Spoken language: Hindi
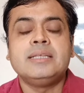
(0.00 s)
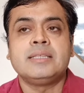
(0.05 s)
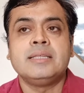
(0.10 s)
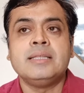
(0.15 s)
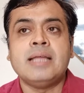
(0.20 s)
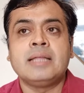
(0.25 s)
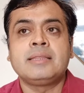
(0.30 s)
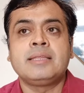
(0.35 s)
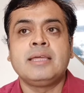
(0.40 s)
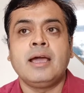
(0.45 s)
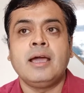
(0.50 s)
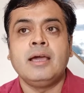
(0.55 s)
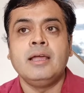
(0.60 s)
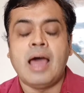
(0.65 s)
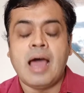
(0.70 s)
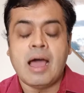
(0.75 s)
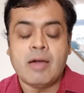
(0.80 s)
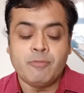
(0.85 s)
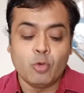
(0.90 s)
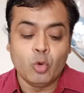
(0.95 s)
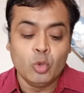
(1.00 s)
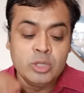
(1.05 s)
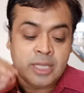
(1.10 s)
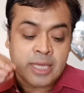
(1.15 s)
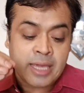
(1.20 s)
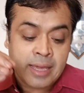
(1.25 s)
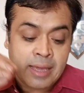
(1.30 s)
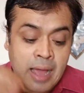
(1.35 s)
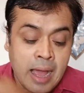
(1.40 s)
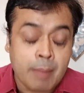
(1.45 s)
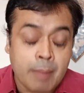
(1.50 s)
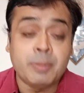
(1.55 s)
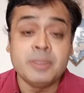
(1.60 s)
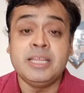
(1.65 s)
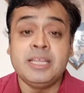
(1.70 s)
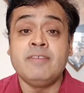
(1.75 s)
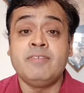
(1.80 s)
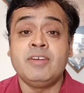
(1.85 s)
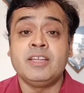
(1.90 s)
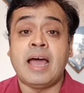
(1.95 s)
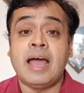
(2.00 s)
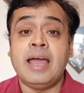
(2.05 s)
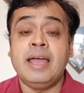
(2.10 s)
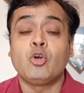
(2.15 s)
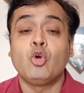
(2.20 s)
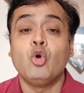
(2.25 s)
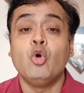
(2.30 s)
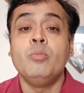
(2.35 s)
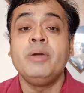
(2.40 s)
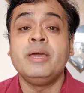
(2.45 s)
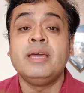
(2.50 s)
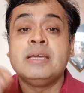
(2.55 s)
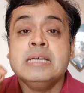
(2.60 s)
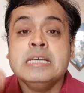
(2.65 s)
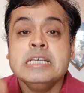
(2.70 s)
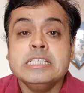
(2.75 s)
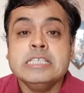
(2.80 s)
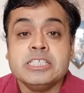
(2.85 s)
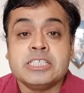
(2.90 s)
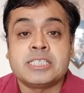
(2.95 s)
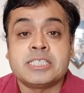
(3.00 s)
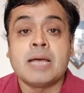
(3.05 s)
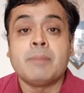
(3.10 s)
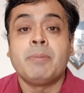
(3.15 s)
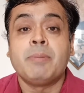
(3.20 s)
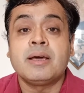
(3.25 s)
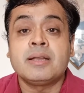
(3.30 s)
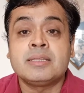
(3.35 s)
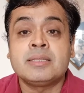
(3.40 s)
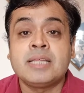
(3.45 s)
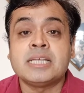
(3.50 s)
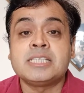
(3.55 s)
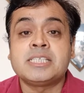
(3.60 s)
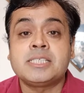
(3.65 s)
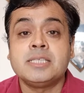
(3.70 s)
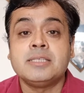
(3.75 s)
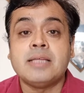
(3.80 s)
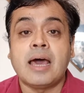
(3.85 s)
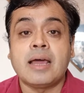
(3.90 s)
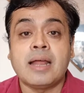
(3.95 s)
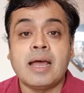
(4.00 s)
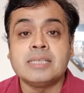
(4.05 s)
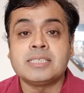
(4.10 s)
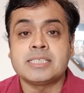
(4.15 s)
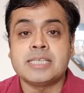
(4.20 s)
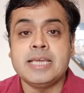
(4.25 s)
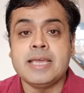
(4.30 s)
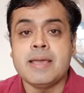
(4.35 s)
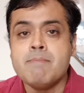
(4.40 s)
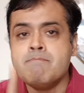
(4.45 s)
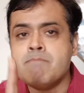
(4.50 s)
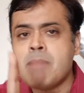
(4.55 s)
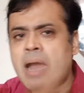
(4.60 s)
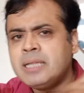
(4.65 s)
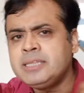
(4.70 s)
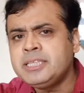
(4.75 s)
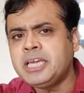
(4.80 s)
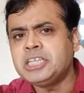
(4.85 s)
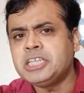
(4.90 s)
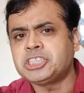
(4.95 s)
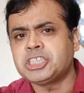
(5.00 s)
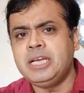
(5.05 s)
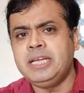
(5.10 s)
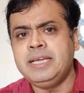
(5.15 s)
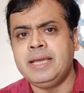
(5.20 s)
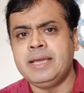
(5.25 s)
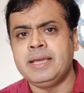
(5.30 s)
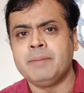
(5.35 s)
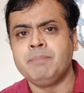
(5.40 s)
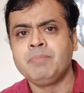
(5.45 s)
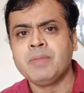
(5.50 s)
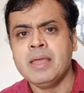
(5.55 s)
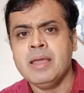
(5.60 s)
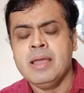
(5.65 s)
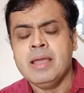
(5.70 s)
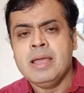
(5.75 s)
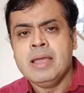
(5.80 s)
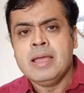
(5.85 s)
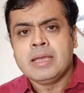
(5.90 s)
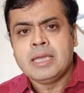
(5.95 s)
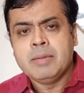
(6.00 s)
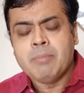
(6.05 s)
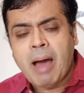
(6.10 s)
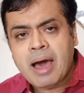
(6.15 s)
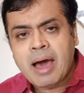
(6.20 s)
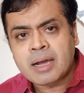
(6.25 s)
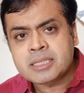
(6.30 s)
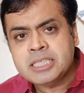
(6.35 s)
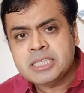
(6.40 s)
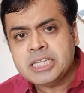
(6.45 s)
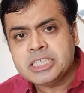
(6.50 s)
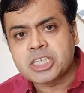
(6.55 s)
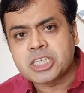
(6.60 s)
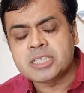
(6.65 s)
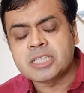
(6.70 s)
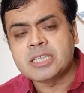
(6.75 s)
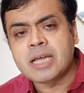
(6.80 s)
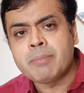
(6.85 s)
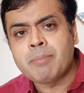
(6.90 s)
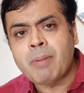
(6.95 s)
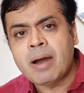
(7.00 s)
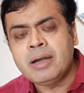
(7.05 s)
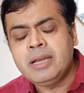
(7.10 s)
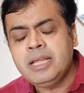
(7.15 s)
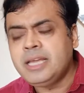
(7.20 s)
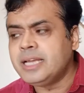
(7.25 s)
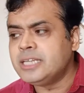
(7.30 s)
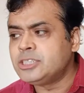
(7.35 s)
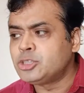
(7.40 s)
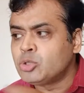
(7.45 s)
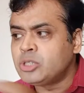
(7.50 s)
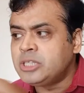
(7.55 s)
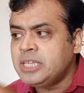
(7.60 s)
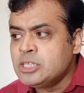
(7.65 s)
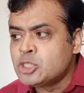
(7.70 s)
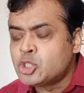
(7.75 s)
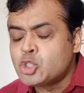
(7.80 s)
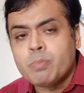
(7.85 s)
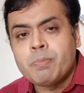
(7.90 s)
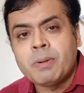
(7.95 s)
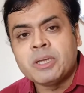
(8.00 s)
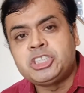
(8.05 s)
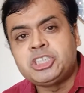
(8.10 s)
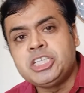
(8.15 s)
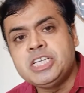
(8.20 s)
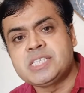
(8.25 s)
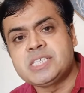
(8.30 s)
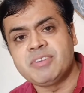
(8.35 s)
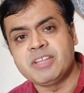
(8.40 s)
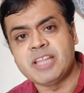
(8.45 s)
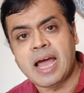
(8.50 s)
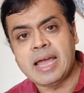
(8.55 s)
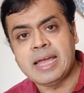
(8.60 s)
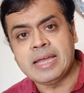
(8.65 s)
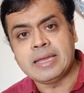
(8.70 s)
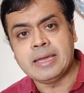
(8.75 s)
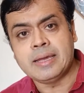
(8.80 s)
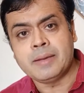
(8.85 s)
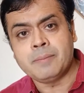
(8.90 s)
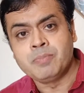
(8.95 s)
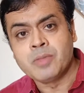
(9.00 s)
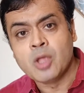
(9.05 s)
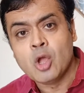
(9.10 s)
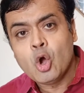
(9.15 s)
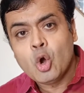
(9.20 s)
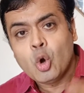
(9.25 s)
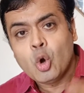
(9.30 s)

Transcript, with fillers: आदित्यनाथ के खिलाफ उनके अपने विधायकों में जबरदस्त नाराजगी है मान के चलिए कि भारतीय जनता पार्टी के जो 325 विधायक हैं